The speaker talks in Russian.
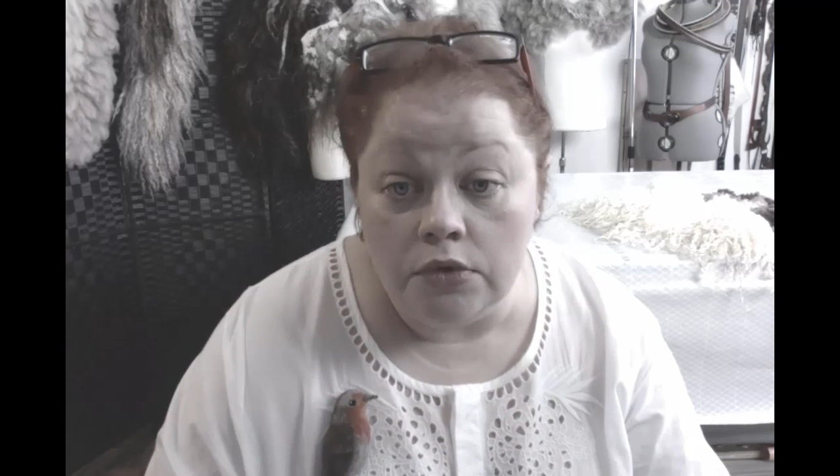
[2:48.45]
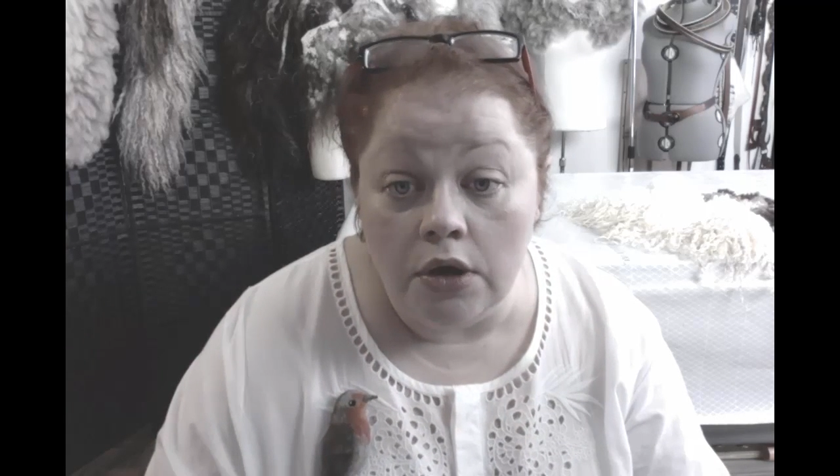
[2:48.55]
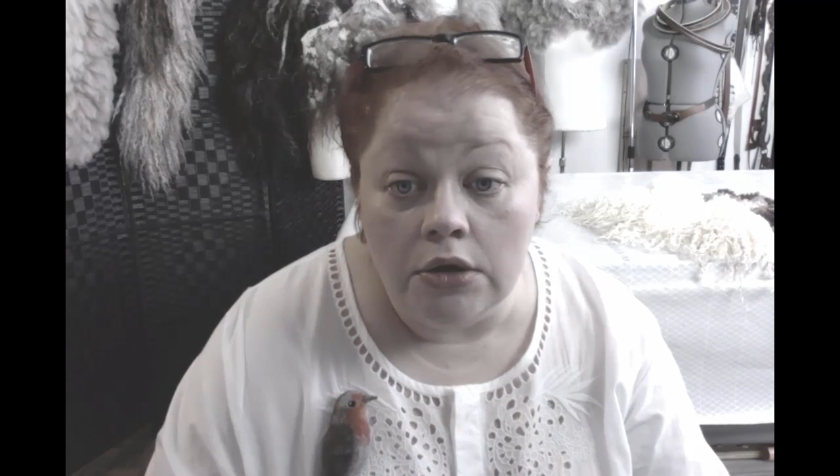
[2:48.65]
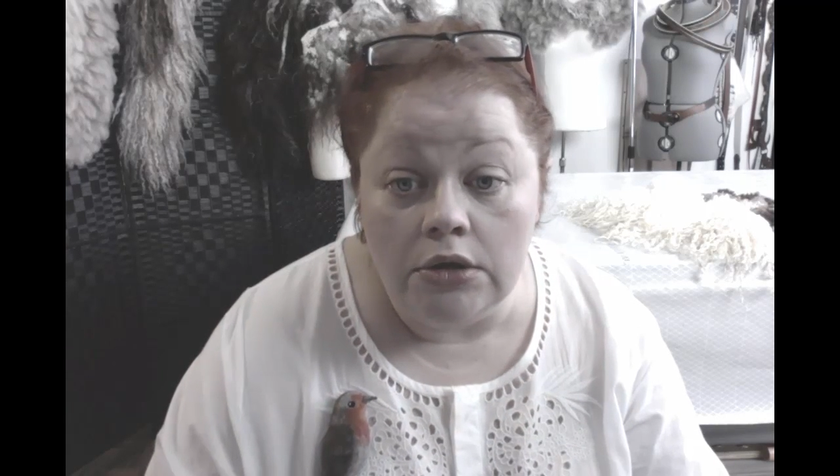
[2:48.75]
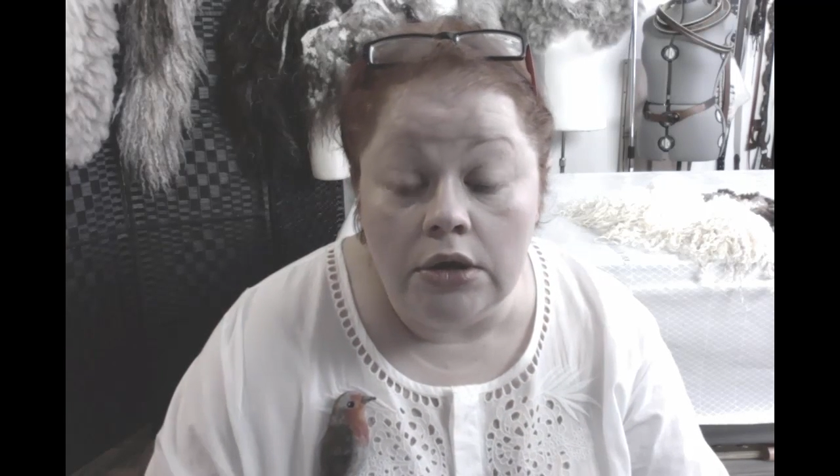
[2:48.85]

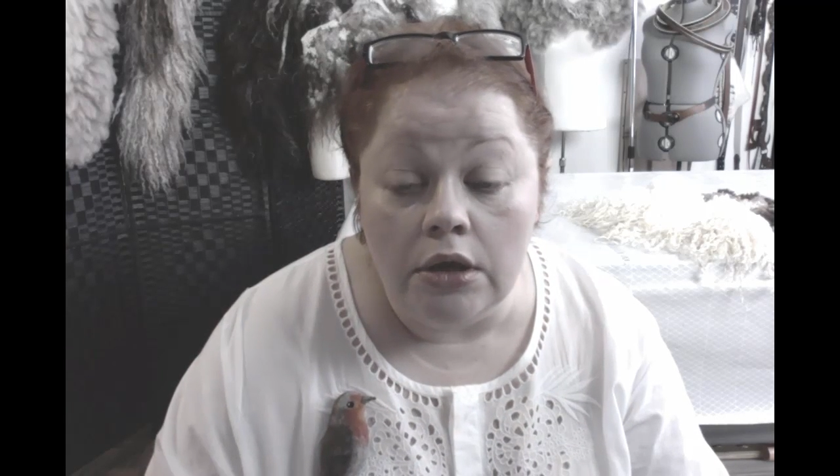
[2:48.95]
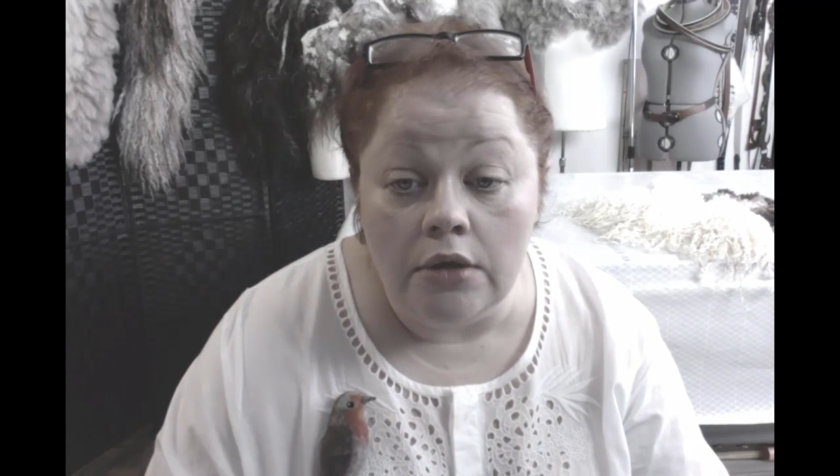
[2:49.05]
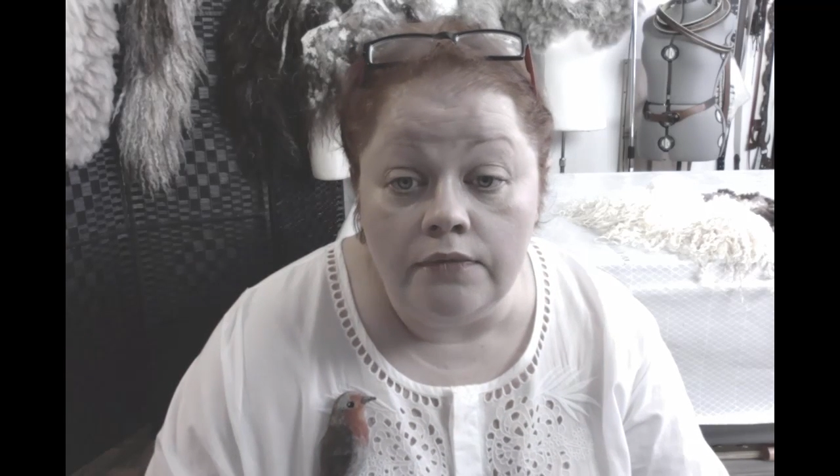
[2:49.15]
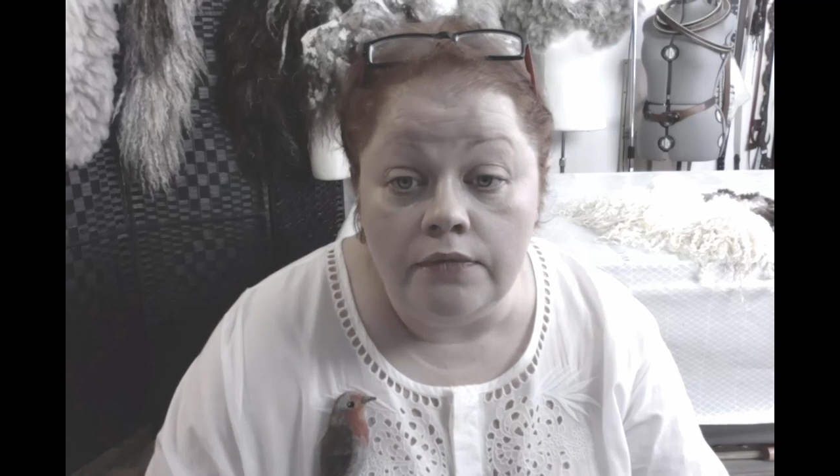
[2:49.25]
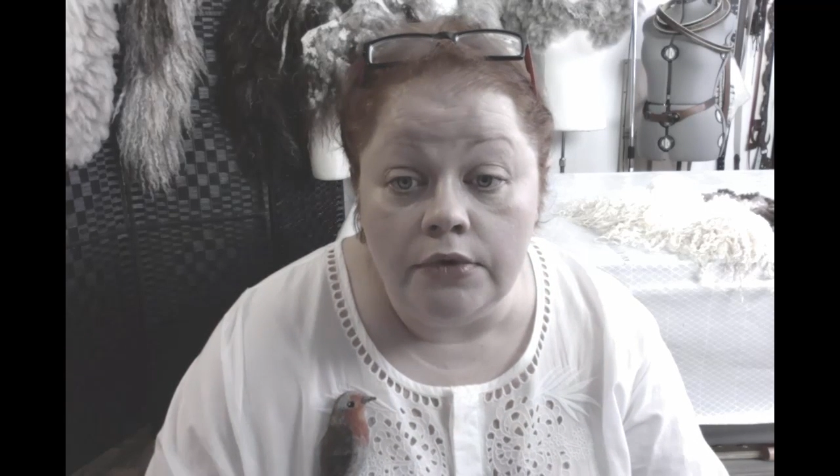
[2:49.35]

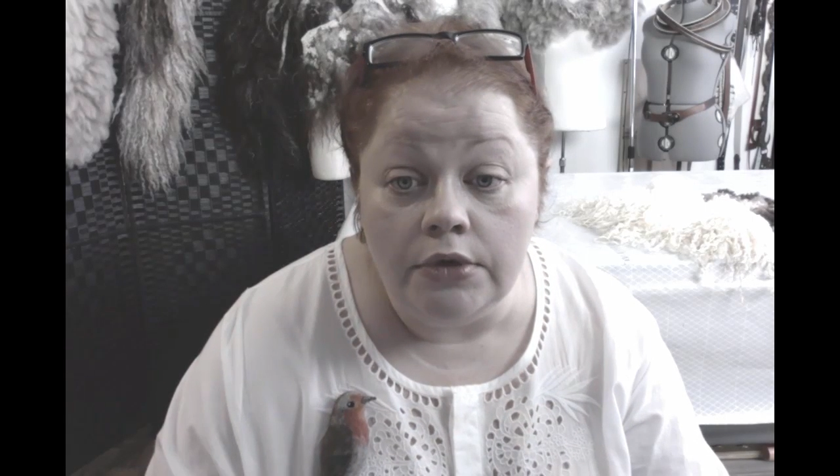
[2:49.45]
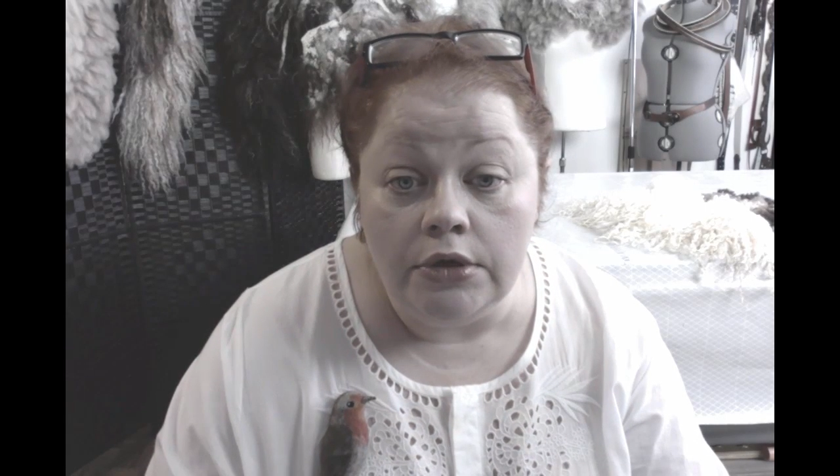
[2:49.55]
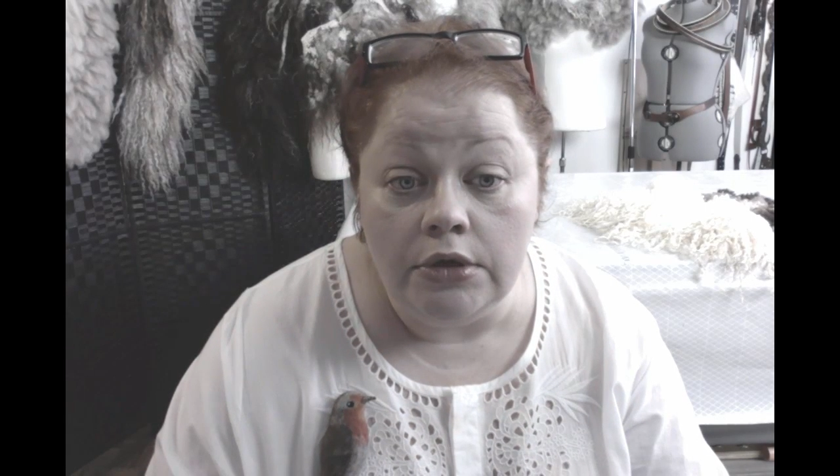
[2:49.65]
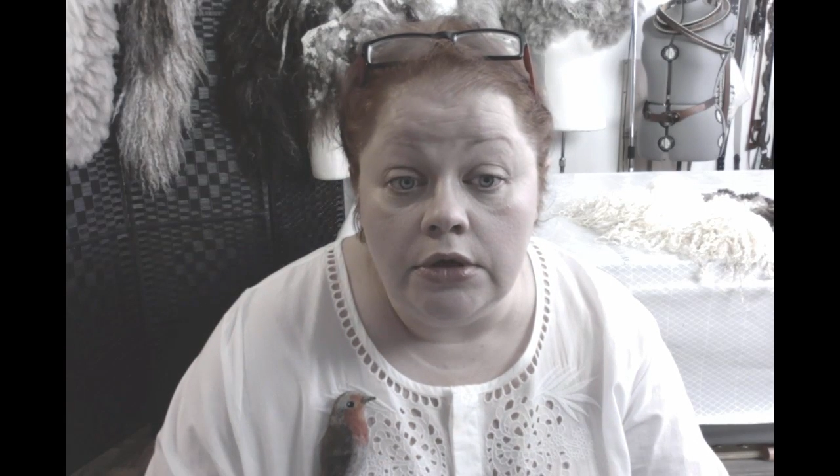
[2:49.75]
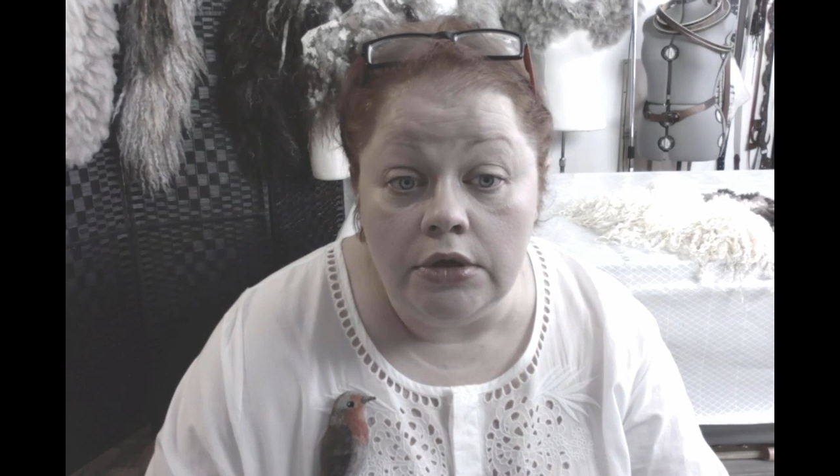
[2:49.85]
когда
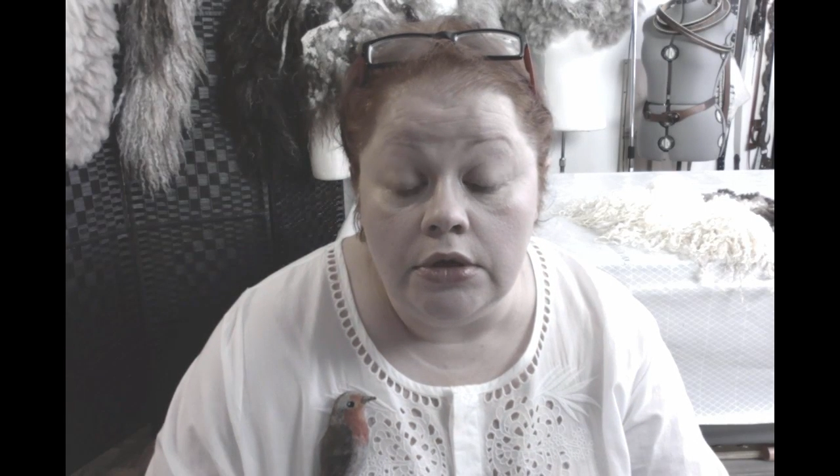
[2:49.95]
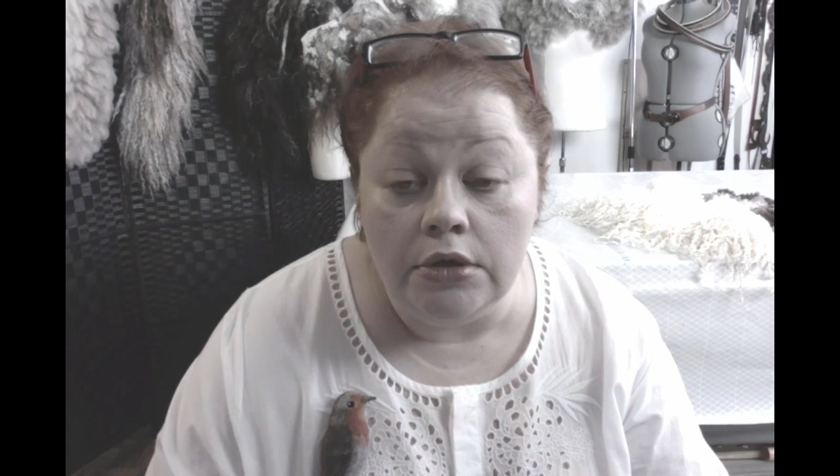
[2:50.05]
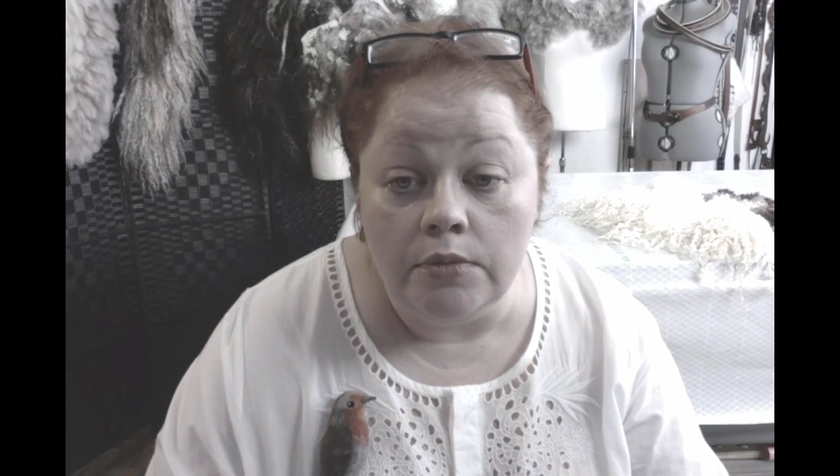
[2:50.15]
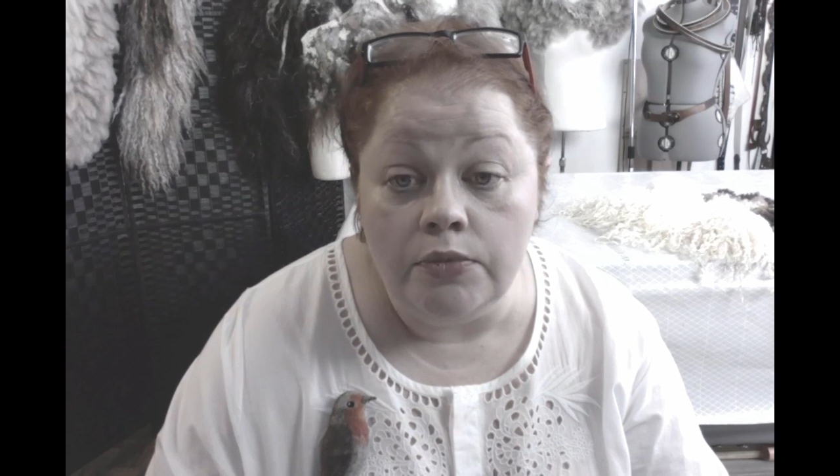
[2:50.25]
вы